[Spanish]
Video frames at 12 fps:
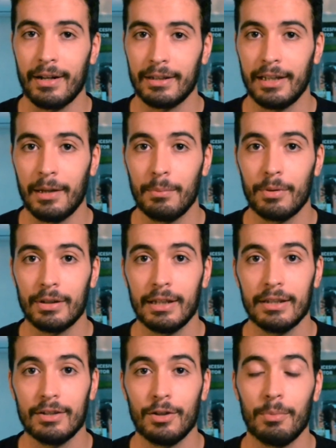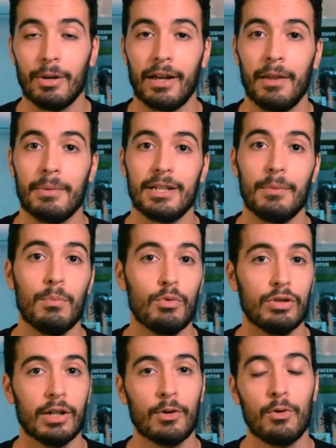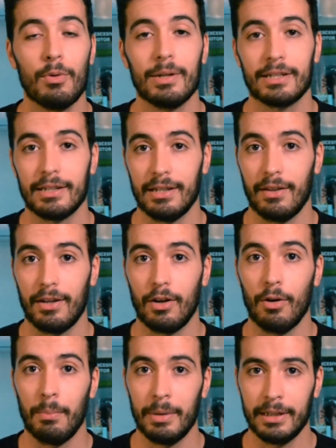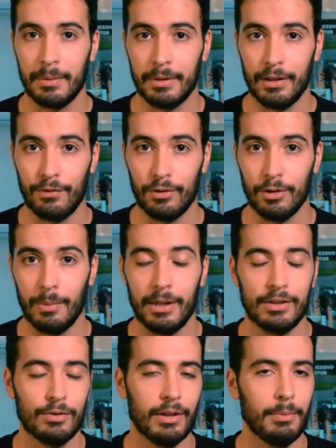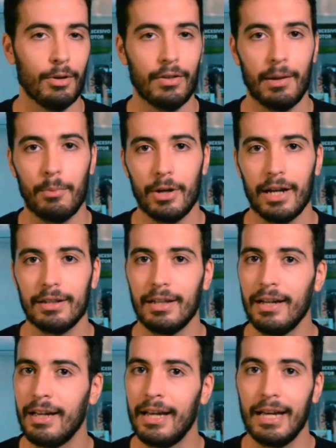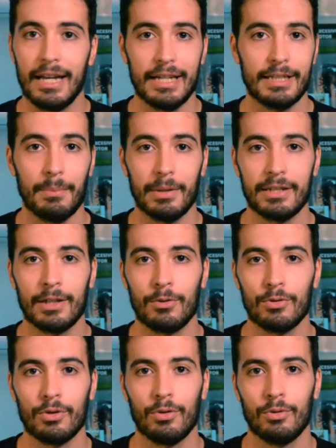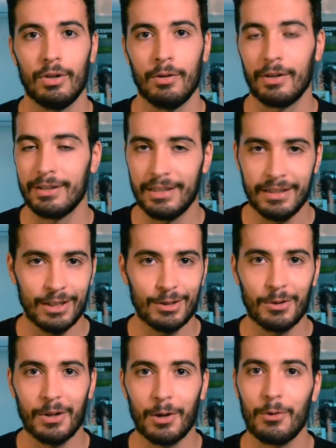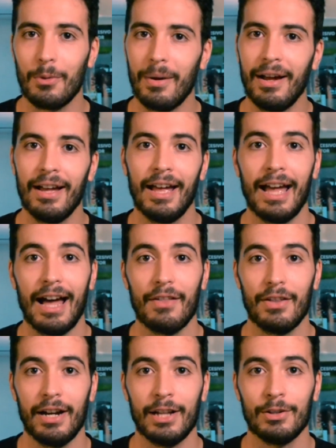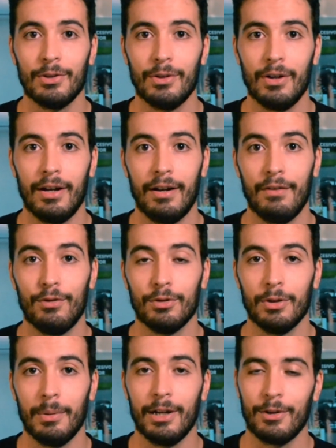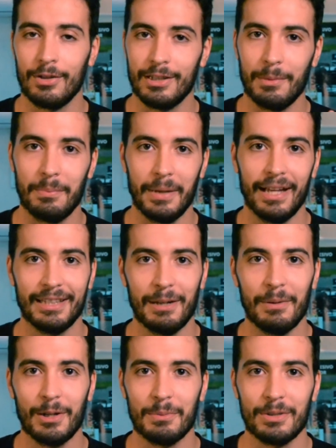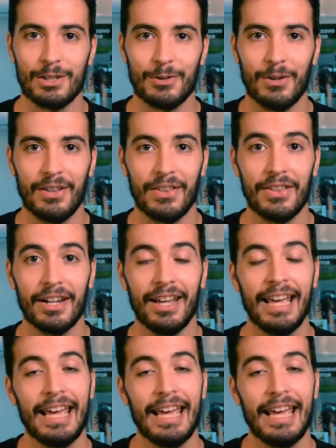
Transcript: rectas importantes, sino porque además hay muchas curvas que se hacen completamente a fondo, ¿vale? Son de velocidad muy alta y se pasa incluso, aunque estés dentro de una curva, acelerando a fondo, ¿vale? Con ese pie a tabla, como se suele decir.